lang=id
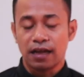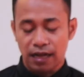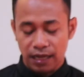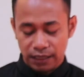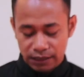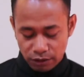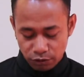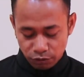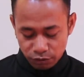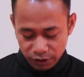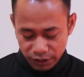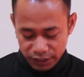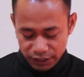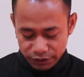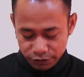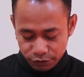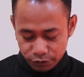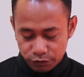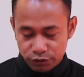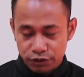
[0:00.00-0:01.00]
atau
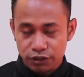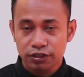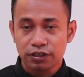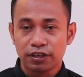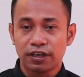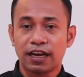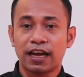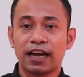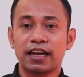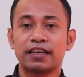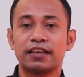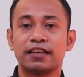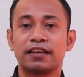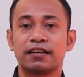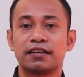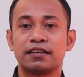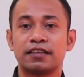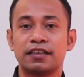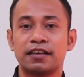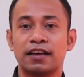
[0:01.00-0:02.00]
Kristus lahir
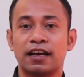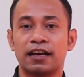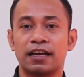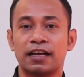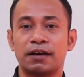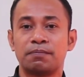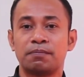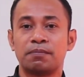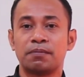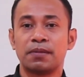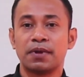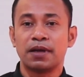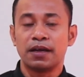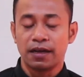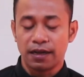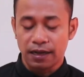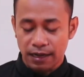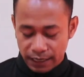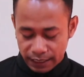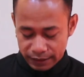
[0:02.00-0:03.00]
di dalam
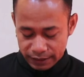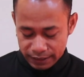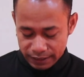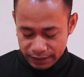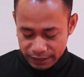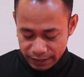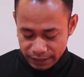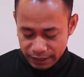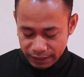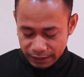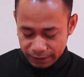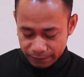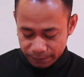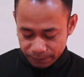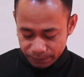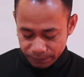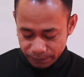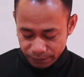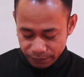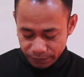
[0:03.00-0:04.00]
hati kita,
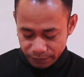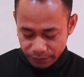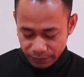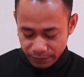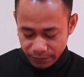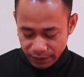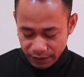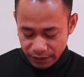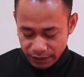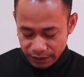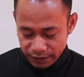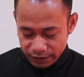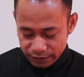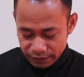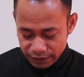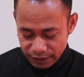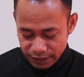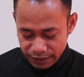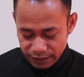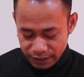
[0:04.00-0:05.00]

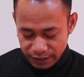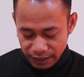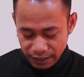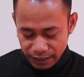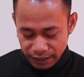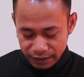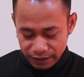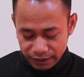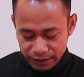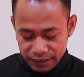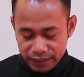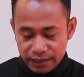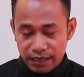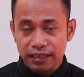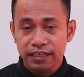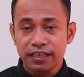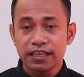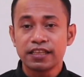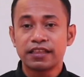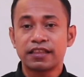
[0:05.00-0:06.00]
sehingga ketika
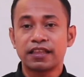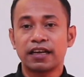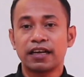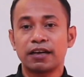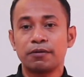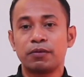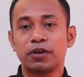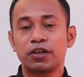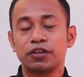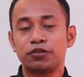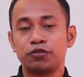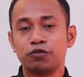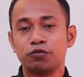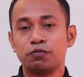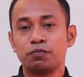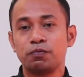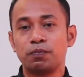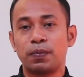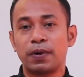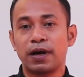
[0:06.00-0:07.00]
kita
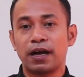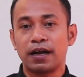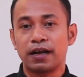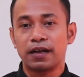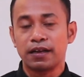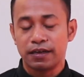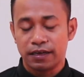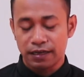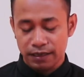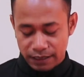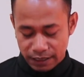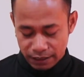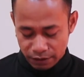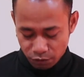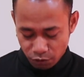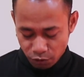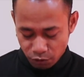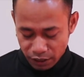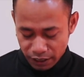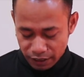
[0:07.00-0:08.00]
berjumpa dengan
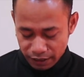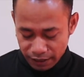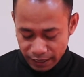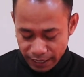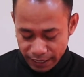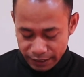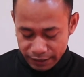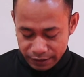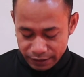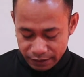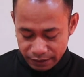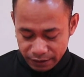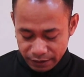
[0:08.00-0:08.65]
orang lain,